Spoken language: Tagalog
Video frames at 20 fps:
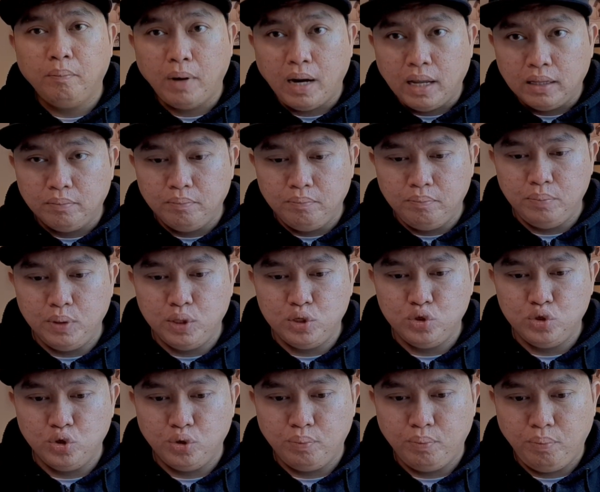flat
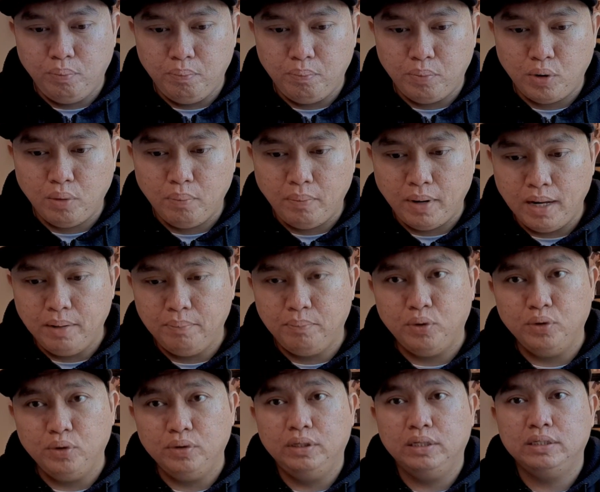picture profile
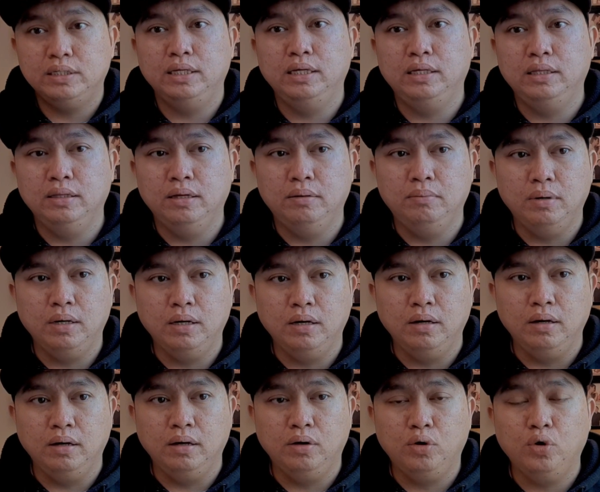for the sake na mag
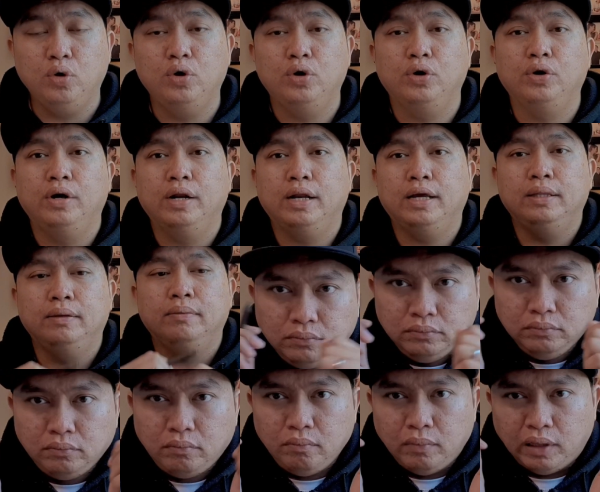color grade.
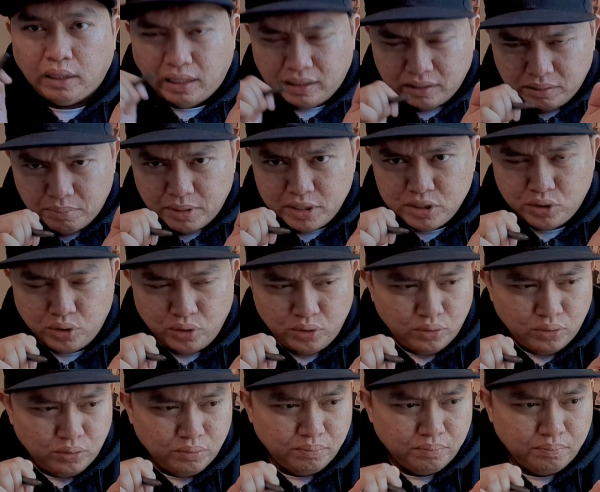Na-advise ko
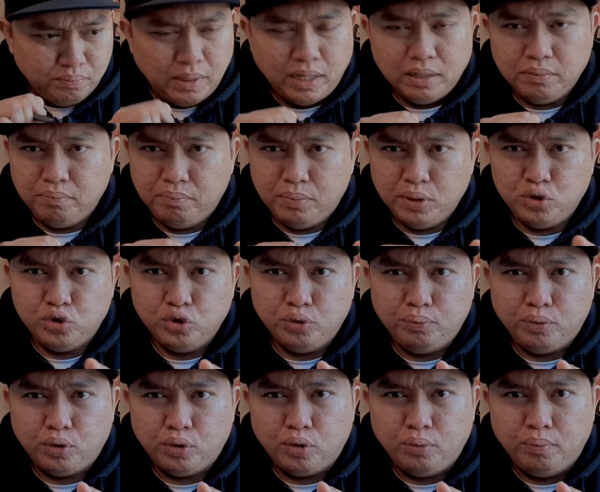yung flat
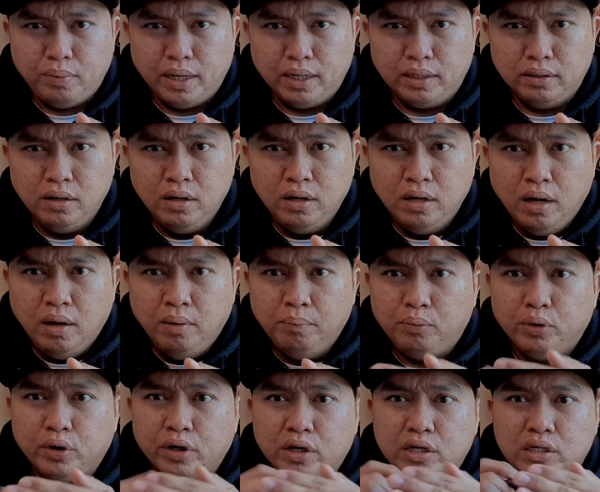picture profile.
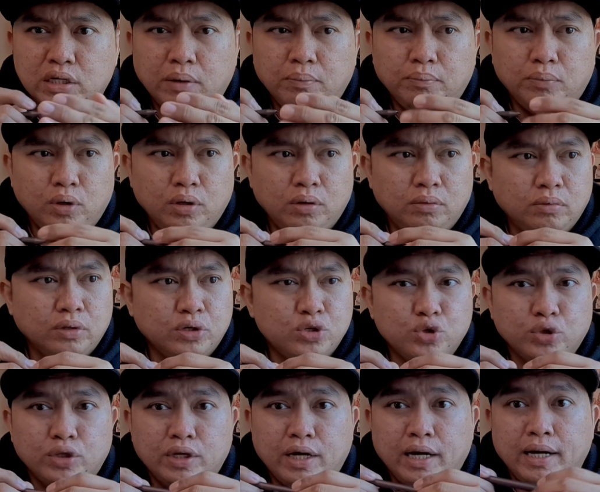For example,
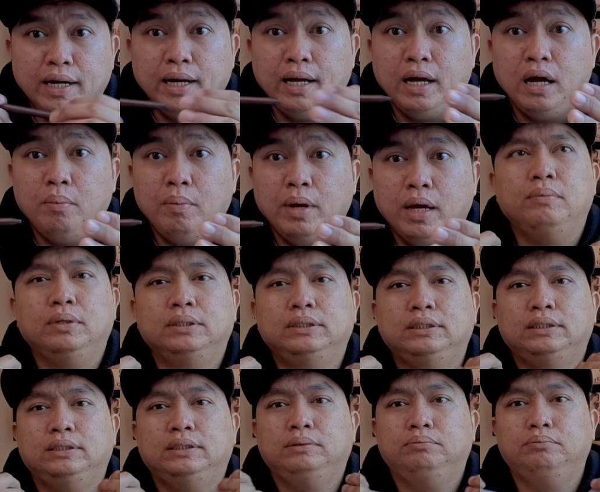mag-shoot ka ng gabi,
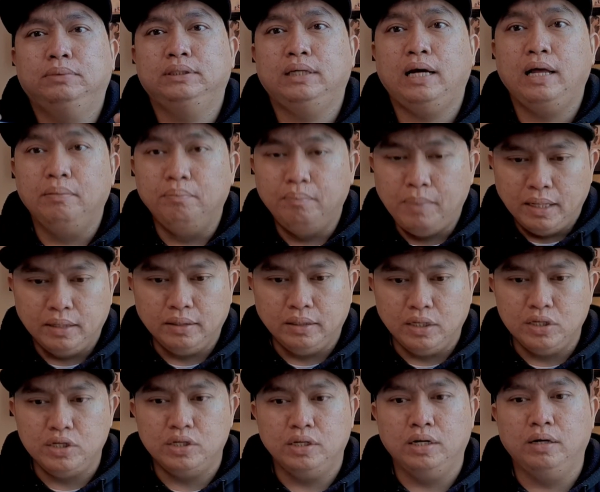mas mas
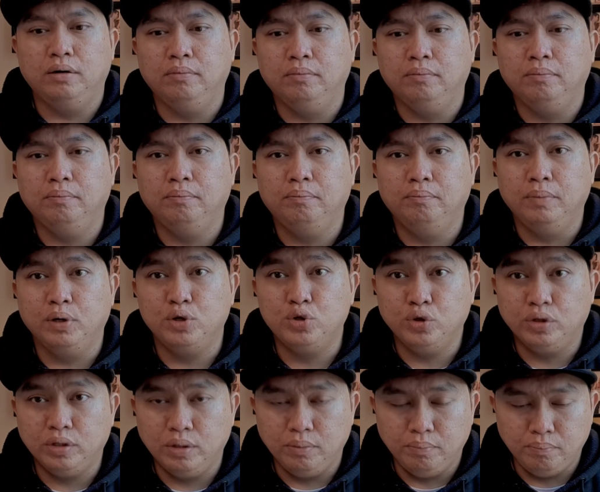advantage ng
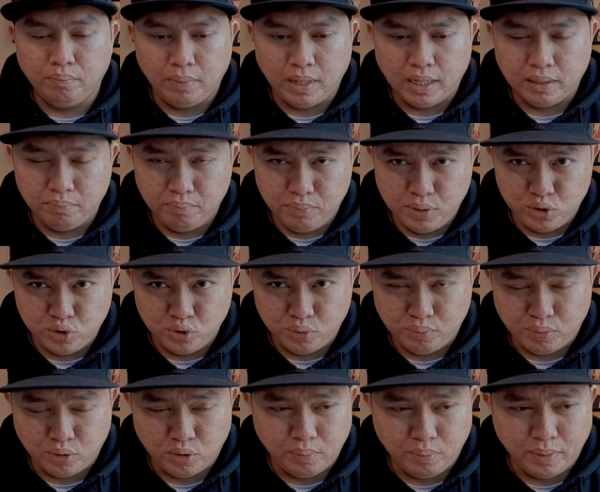mag-shoot ng flat
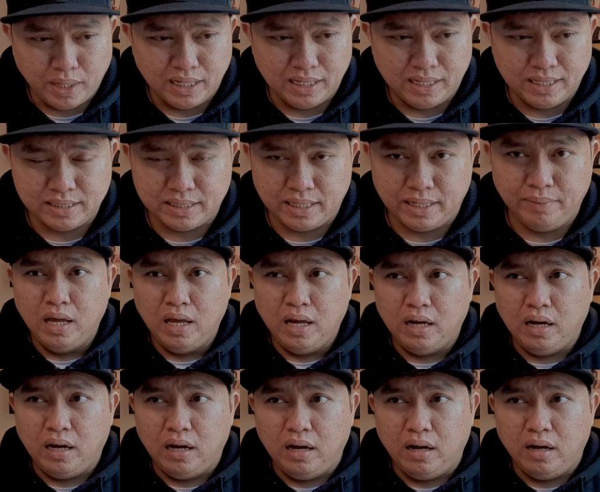picture profile kasi
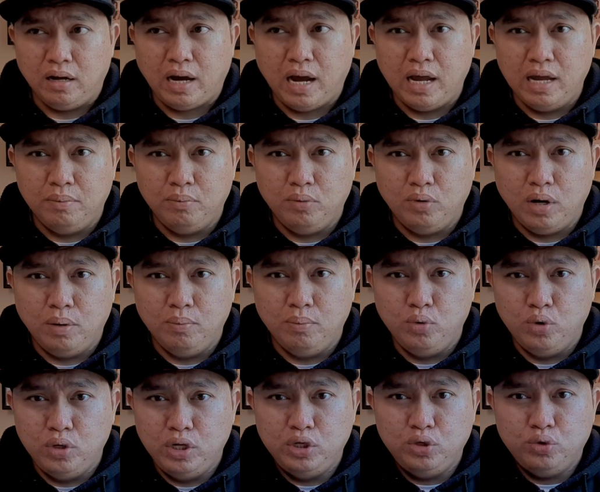uh, kaya mong
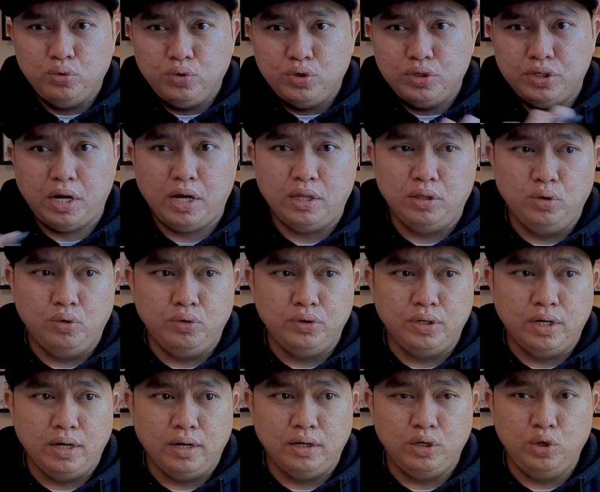habulin yung shadow
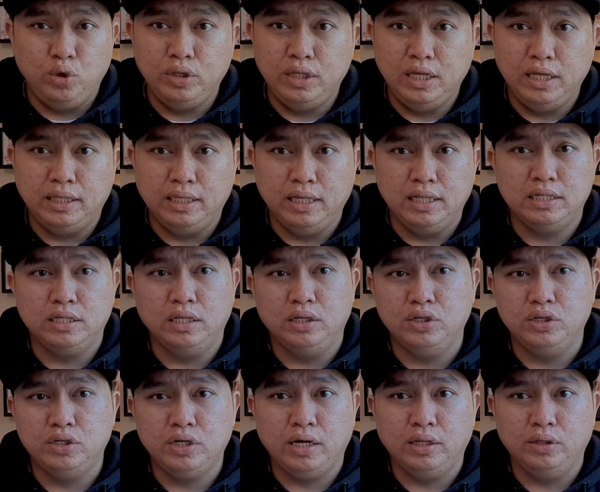niya, yung details
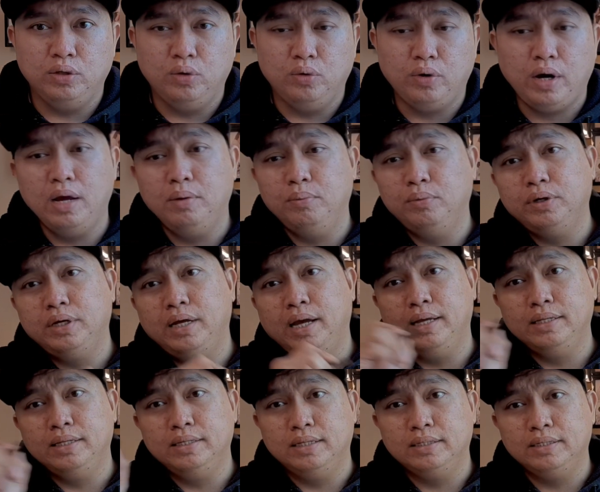ng shadow, kaya
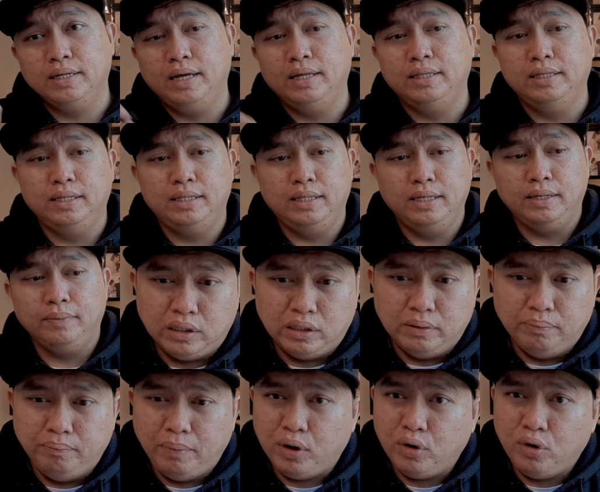mong i-adjust editing.
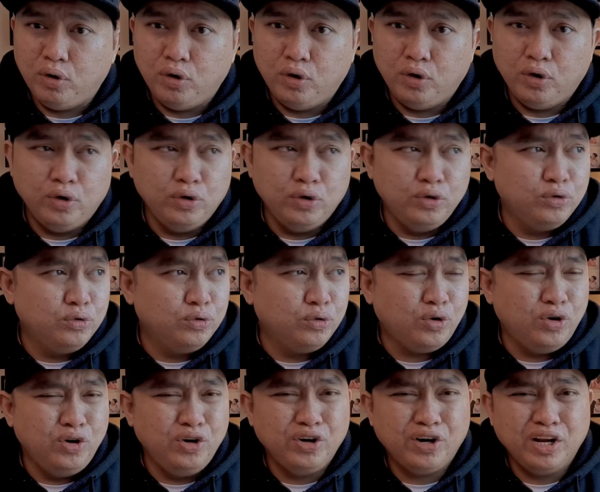Pero
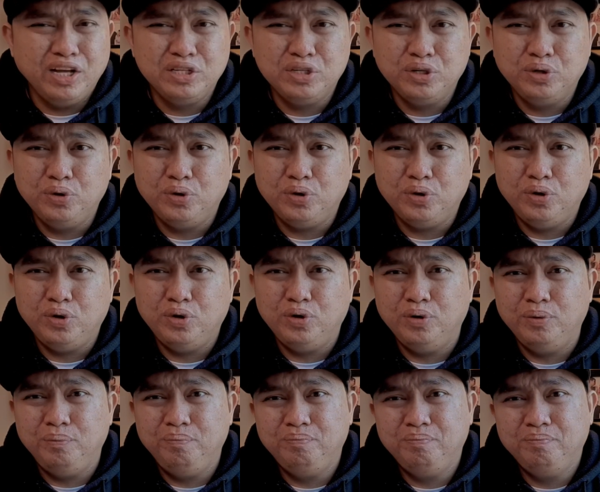yung color grade
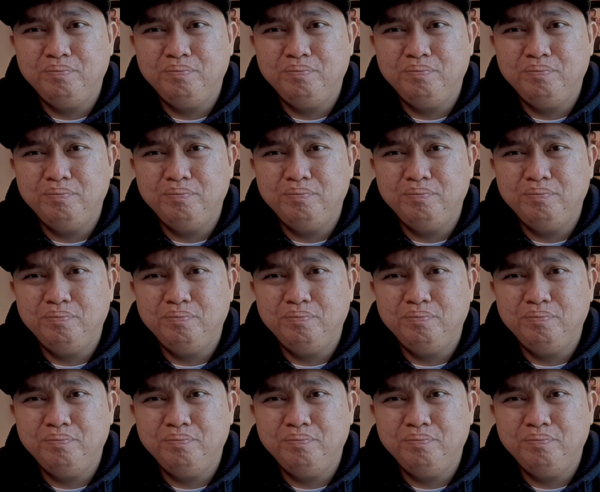siguro